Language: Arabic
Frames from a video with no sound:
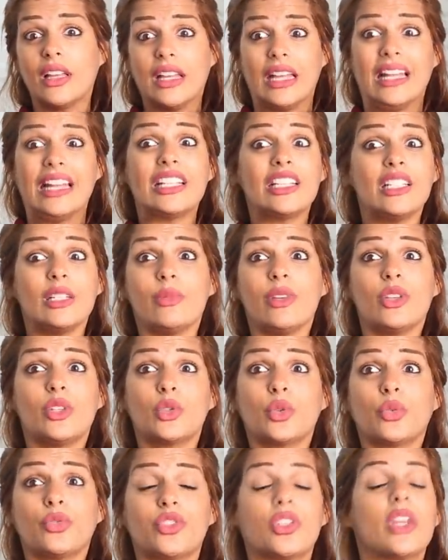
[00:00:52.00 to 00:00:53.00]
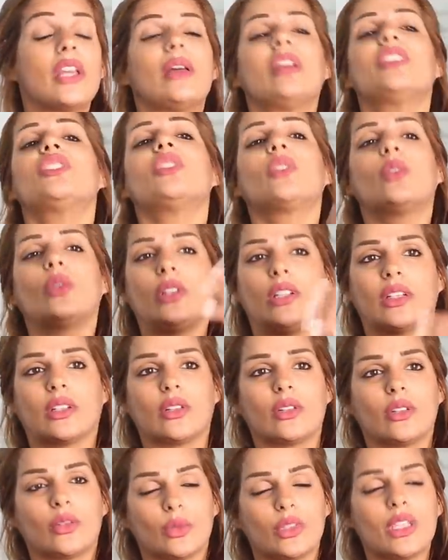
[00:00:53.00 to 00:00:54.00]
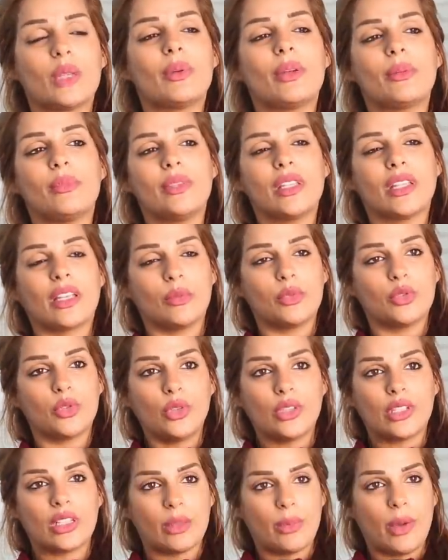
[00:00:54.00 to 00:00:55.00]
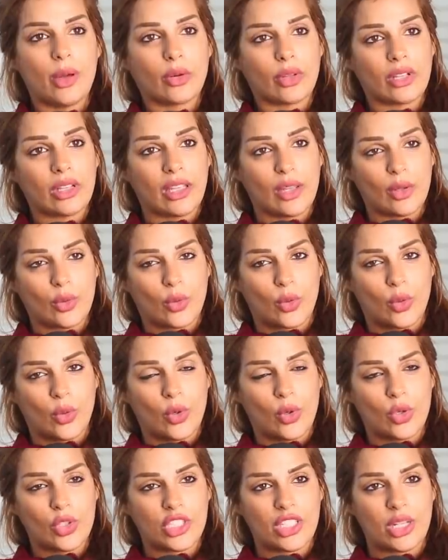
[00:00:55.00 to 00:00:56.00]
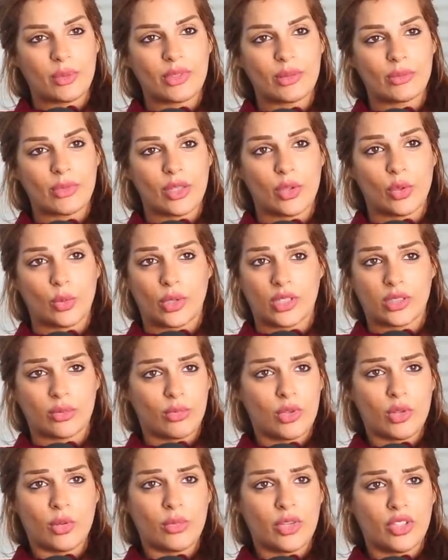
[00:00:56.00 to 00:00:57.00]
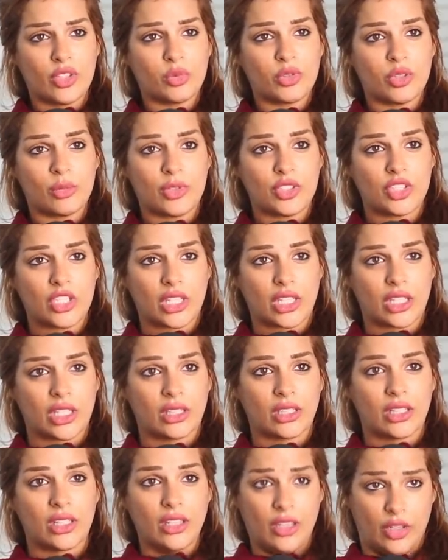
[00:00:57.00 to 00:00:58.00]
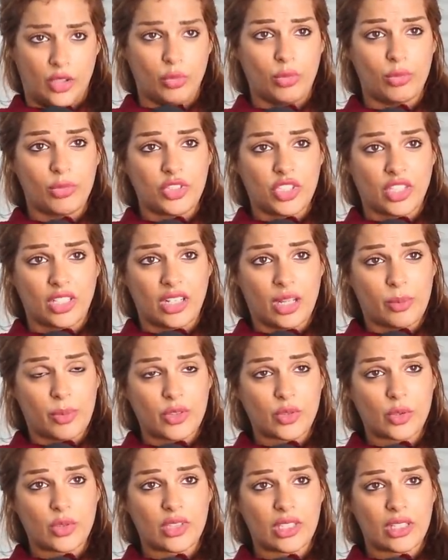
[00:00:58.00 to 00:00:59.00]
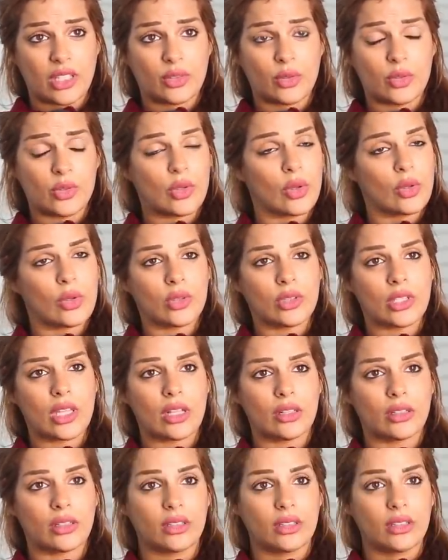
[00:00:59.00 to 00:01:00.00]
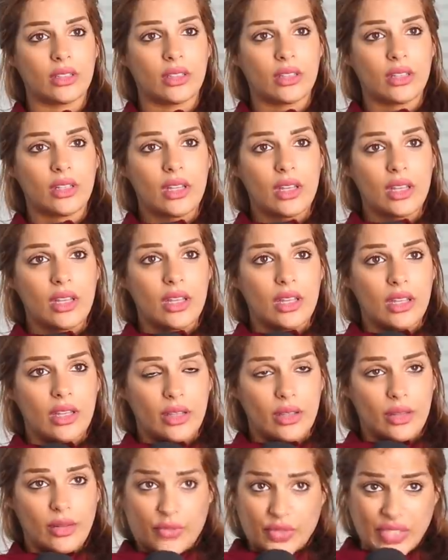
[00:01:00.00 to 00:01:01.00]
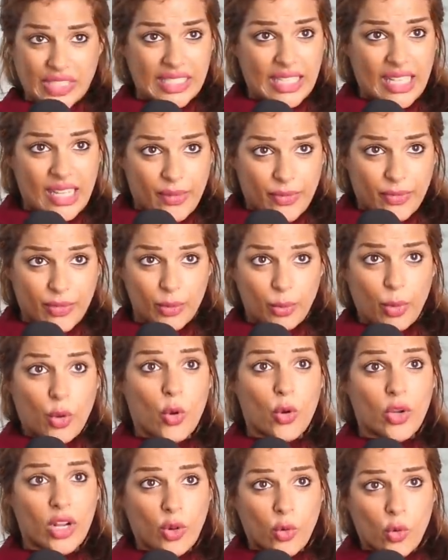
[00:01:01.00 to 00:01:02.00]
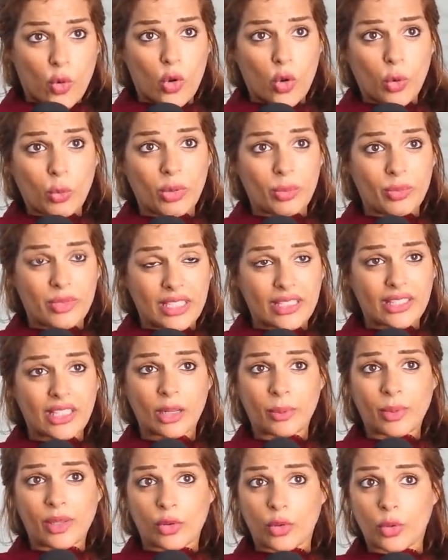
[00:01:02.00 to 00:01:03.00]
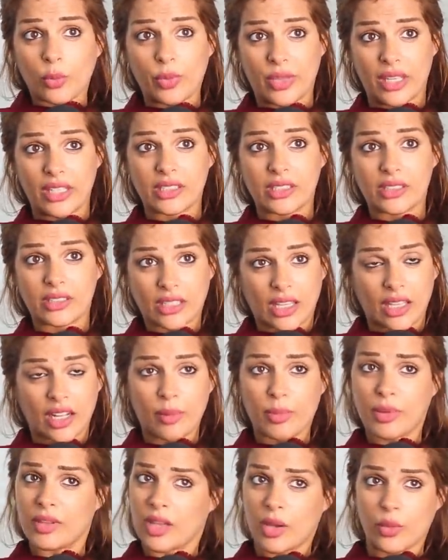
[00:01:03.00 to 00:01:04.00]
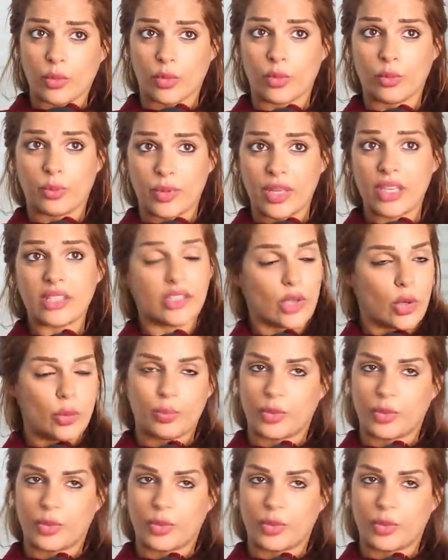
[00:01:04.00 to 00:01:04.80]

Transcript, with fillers: علاش اللي ما يشوفش اجي نقول لك ودابا ملي كنمشيو حنا للبحر وكتلقى كلشي لابس المايوات مالهم ما عندهمش المشاكل عندهم المشاكل غير باسكو سي لا دونس اورينتال في الصيف البحوره كلهم البنات ضاربين دو بياس تقريبا او اون بياس او